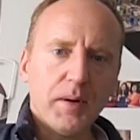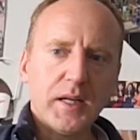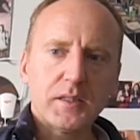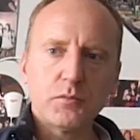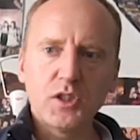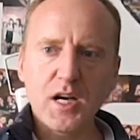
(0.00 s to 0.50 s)

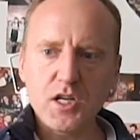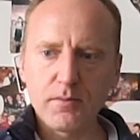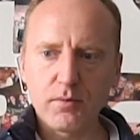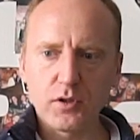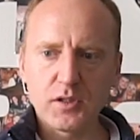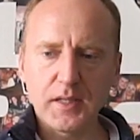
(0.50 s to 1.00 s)
Поэтому даже
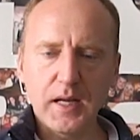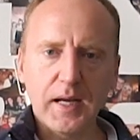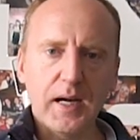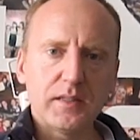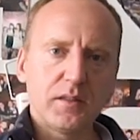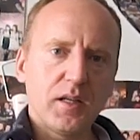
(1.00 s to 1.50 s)
просто
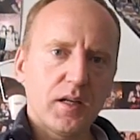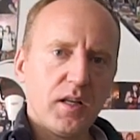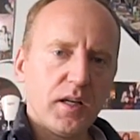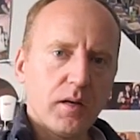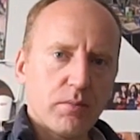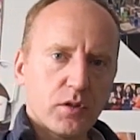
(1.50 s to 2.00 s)
какая-то
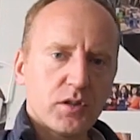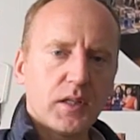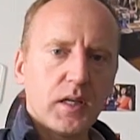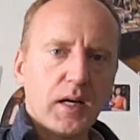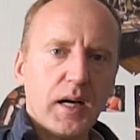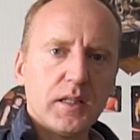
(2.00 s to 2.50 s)
наклейка, просто
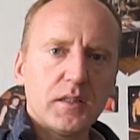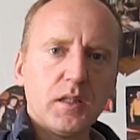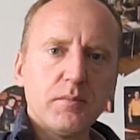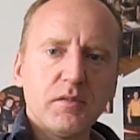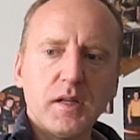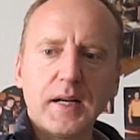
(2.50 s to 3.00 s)
какая-то
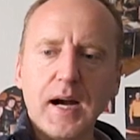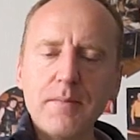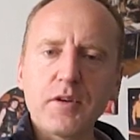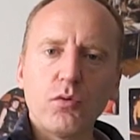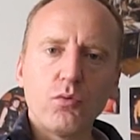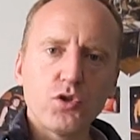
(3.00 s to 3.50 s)
липовая
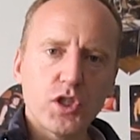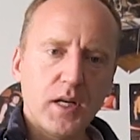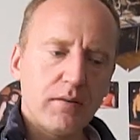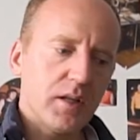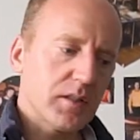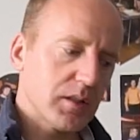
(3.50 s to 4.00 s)
камера
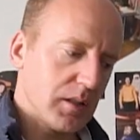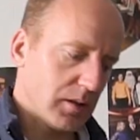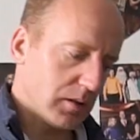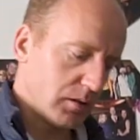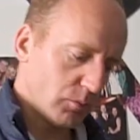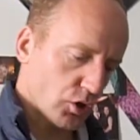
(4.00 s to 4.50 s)
уже вас
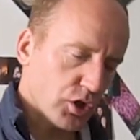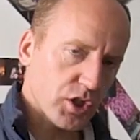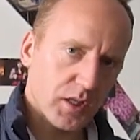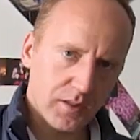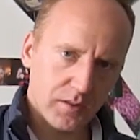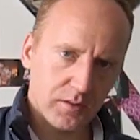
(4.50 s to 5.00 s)
э,
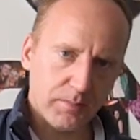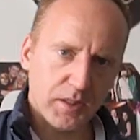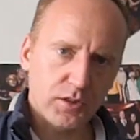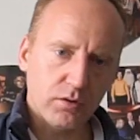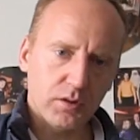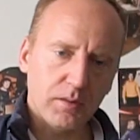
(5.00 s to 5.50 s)
немножечко
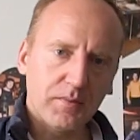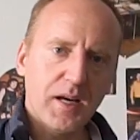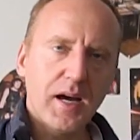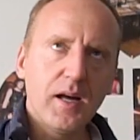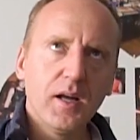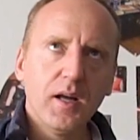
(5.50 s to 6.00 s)
спасет. Там,
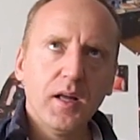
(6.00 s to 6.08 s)
на,